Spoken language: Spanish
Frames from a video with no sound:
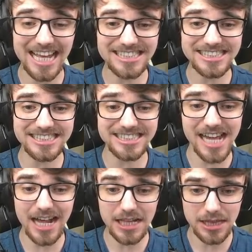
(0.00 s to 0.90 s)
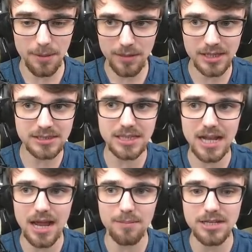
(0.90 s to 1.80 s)
Es exactamente
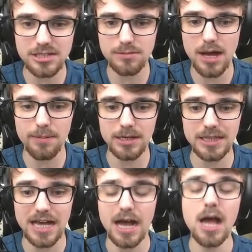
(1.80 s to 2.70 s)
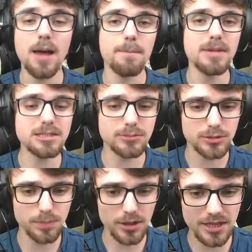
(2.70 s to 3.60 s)
la misma habilidad,
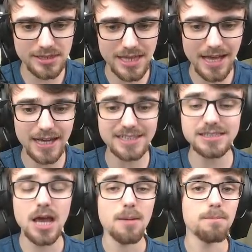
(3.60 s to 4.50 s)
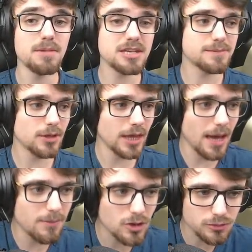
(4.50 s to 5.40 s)
mismos porcentajes, mismo,
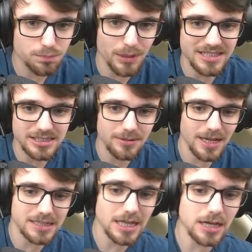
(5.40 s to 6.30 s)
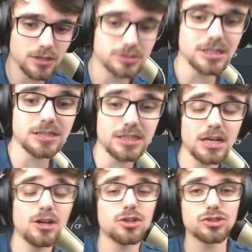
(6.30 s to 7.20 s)
digamos, pasiva de ataque. O sea,
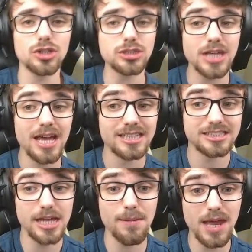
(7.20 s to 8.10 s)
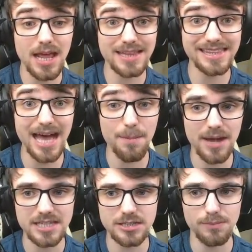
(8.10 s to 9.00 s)
tienen los dos Sever
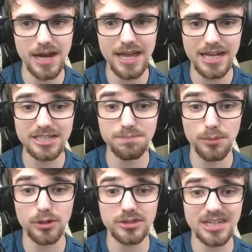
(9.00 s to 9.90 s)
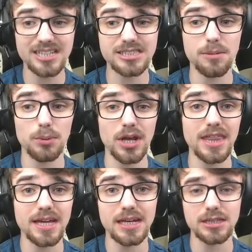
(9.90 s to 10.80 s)
Damage, ¿vale? Que es por 3 de
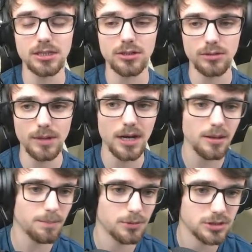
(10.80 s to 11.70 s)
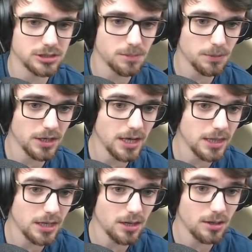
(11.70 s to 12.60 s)
probabilidad de crítico, ¿vale? Por 3 de probabilidad
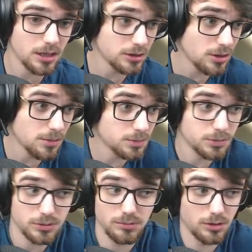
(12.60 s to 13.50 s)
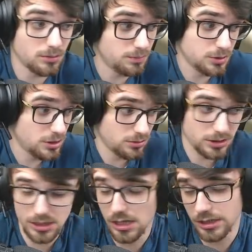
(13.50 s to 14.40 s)
de crítico, pues, pues, bueno, pues eso,
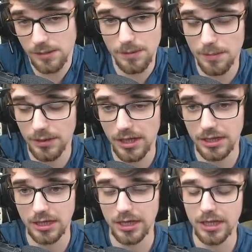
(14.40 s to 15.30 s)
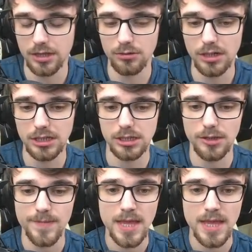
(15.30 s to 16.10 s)
que tiene el triple de probabilidad de hacer un crítico.